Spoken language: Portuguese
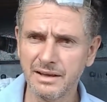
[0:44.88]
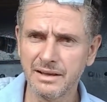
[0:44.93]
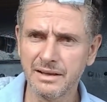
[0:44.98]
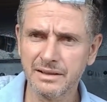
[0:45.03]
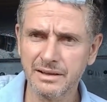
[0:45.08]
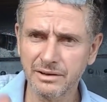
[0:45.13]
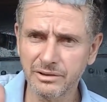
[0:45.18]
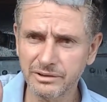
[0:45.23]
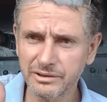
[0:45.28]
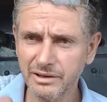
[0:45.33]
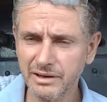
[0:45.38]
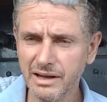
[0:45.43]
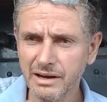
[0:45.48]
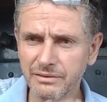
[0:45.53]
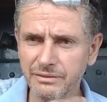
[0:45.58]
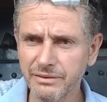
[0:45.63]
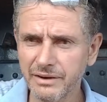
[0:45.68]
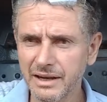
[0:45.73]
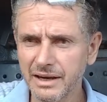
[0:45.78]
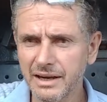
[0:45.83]
Então hoje eu quero
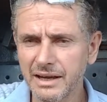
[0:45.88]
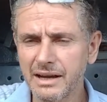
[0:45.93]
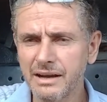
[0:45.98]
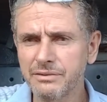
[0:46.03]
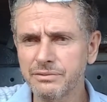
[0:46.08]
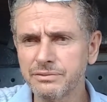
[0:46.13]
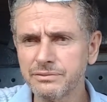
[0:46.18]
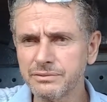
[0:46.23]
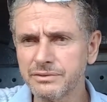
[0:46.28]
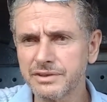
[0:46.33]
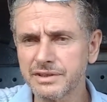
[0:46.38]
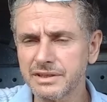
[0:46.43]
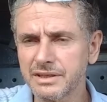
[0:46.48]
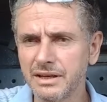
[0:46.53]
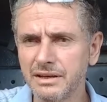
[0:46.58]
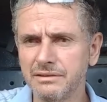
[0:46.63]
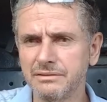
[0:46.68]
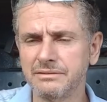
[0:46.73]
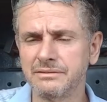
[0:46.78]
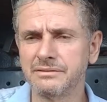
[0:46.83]
falar a
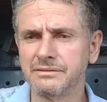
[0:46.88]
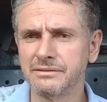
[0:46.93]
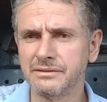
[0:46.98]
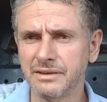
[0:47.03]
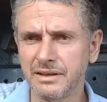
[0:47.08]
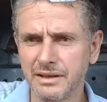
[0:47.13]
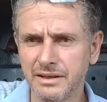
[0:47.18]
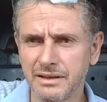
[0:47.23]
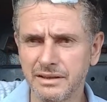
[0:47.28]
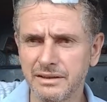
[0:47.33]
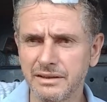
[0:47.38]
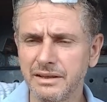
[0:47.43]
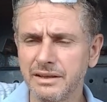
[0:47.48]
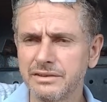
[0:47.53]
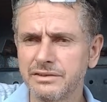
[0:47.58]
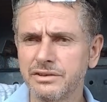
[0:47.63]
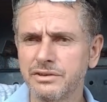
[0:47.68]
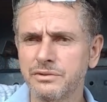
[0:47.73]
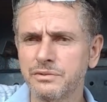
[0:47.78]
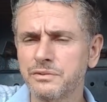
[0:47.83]
função
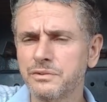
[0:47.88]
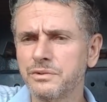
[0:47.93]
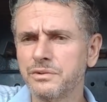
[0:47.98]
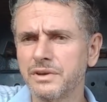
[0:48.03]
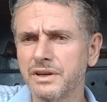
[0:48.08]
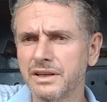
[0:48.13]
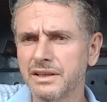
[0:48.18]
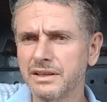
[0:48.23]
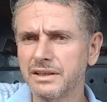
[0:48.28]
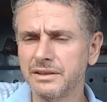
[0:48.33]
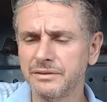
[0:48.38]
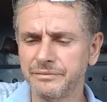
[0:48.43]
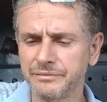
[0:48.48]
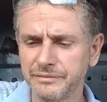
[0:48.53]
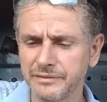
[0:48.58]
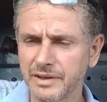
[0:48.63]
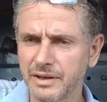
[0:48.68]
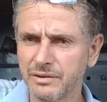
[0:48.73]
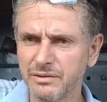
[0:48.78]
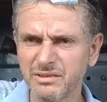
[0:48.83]
desses furos aqui,
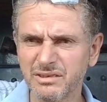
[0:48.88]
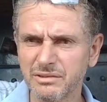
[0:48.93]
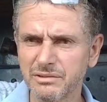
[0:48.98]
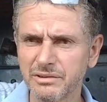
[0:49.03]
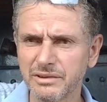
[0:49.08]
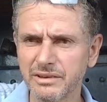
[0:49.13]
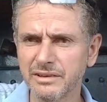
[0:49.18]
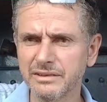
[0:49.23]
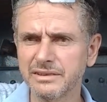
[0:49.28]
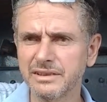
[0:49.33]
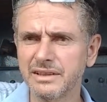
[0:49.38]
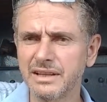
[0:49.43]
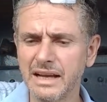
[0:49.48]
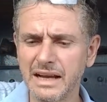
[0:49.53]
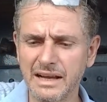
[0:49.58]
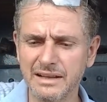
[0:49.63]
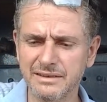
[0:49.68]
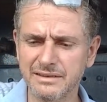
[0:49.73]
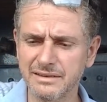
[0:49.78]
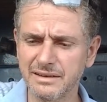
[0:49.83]

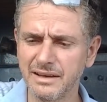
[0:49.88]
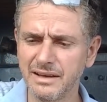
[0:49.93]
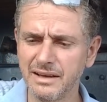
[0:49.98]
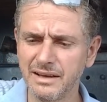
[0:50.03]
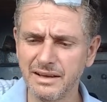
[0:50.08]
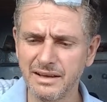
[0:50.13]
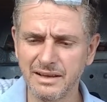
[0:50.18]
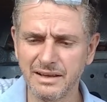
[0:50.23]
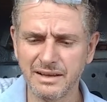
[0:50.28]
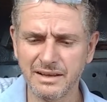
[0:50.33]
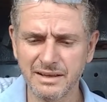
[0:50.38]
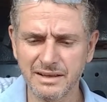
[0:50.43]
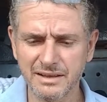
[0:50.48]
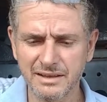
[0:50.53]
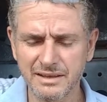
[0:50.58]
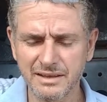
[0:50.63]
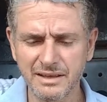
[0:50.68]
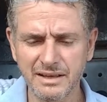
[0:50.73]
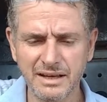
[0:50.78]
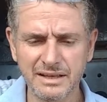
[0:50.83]
curiosidades
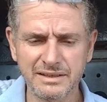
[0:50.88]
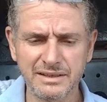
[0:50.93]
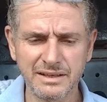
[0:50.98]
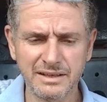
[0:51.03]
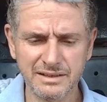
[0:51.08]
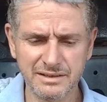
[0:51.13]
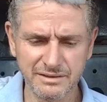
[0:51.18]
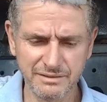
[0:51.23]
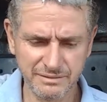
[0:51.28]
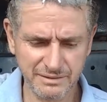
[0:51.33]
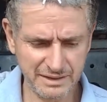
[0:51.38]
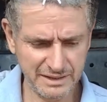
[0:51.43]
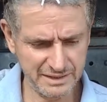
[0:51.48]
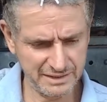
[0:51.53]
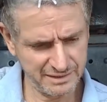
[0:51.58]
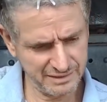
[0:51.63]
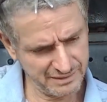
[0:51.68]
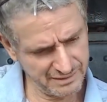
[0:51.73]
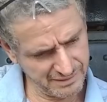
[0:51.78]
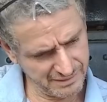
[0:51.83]
que a gente vai